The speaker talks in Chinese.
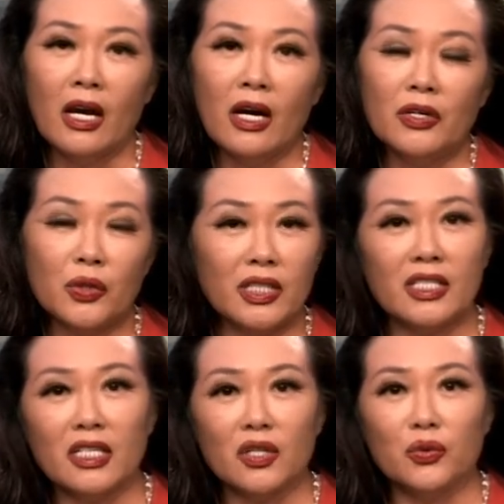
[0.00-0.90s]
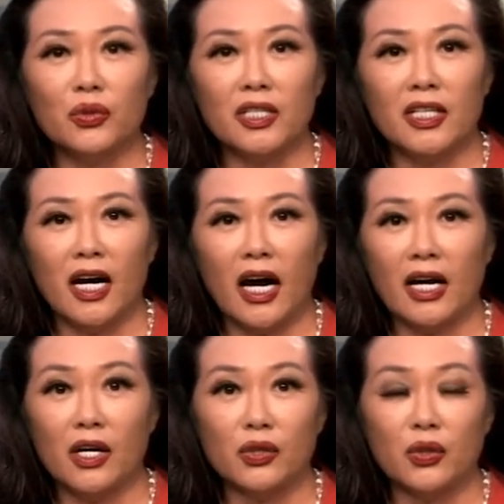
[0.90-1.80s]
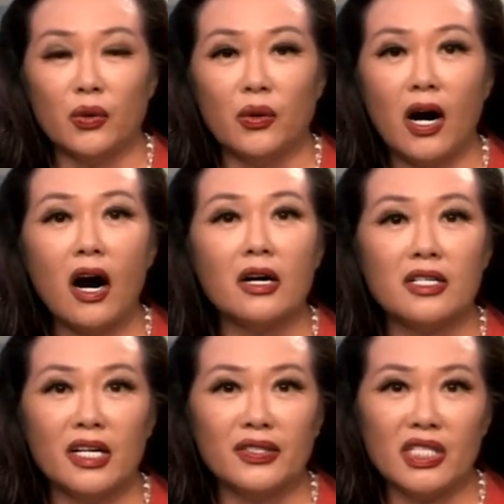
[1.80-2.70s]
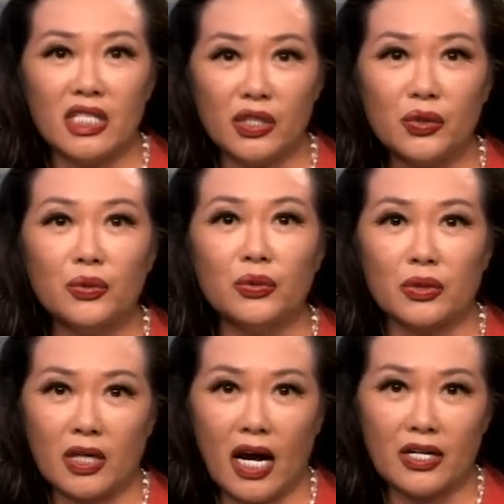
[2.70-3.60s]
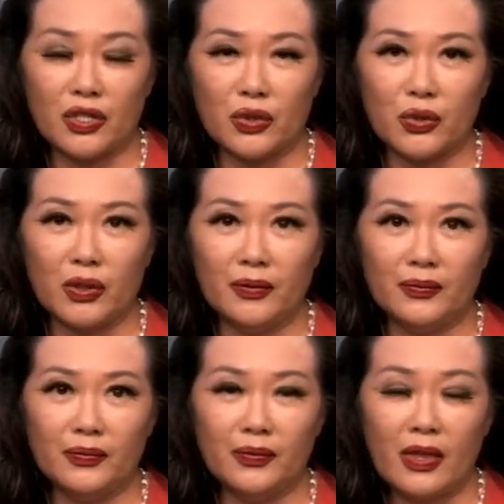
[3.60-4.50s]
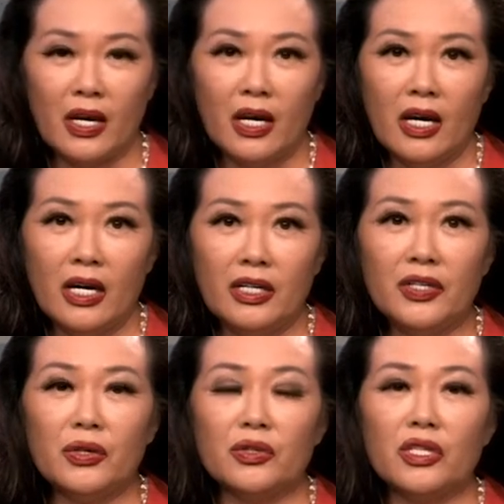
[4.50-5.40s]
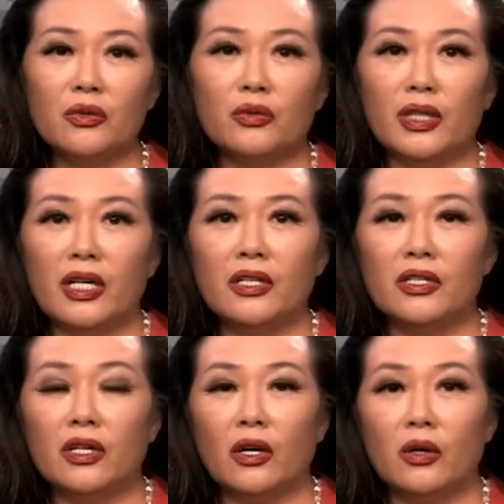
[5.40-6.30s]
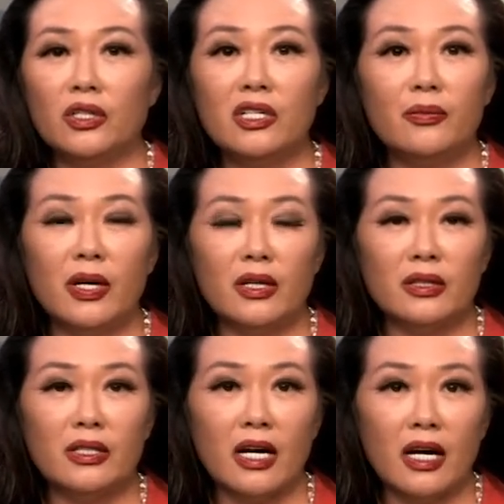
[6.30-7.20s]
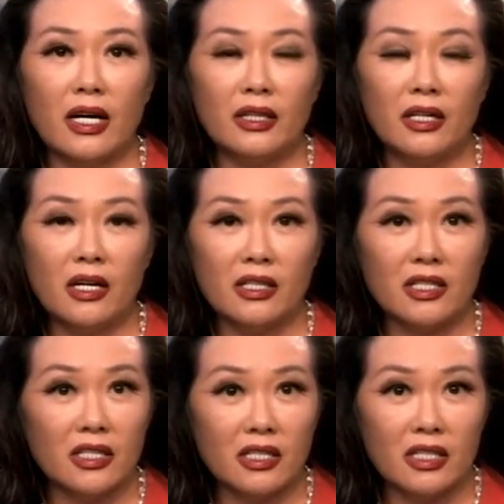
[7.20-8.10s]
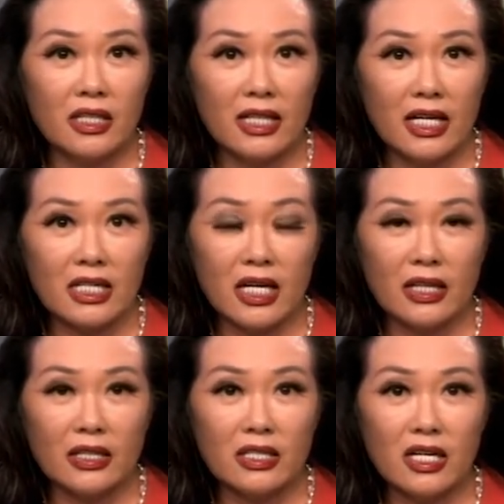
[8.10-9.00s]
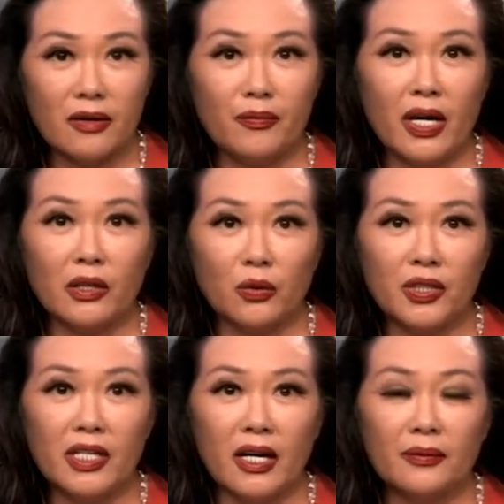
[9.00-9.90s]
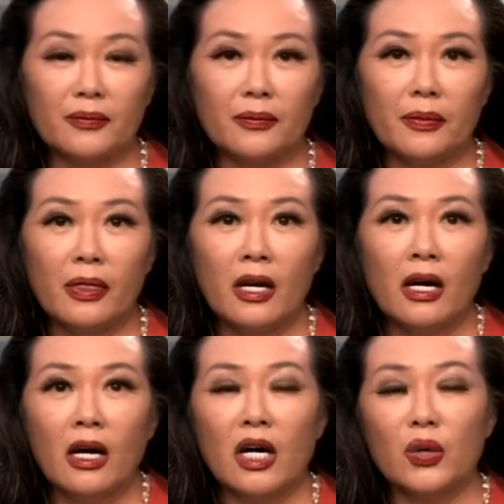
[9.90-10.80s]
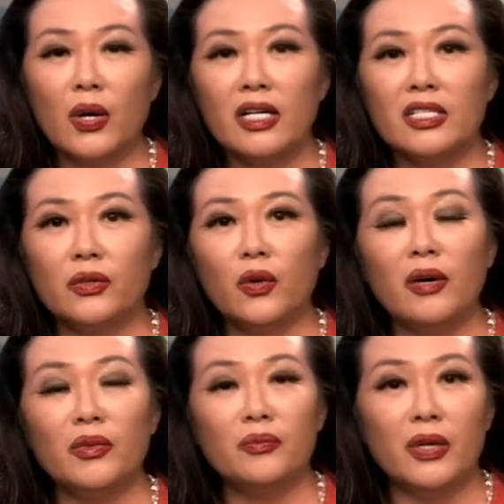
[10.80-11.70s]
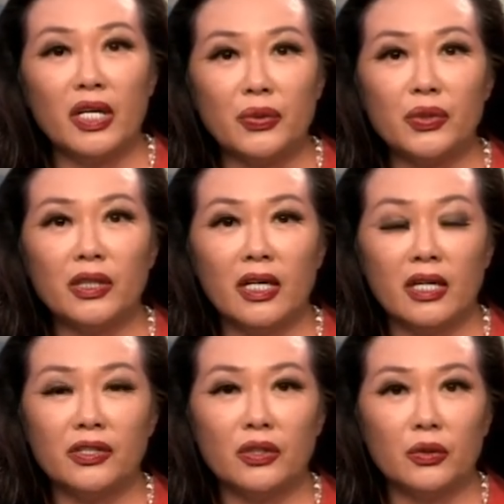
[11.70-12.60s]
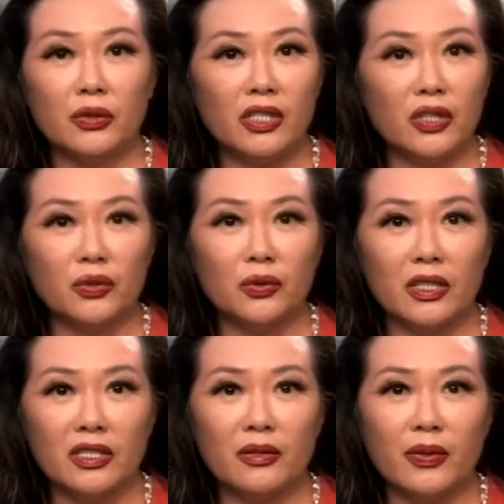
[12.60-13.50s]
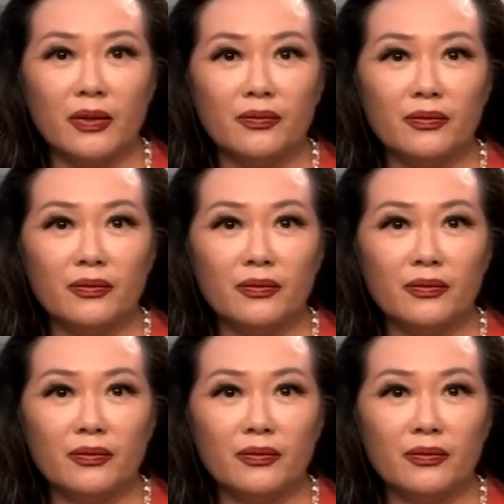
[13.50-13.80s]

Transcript: 说起这个故事呢，还要从二战结束开始说。一九四五年的时候，日本在第二次世界大战战败投降，很快几万名美军呢就进驻了日本，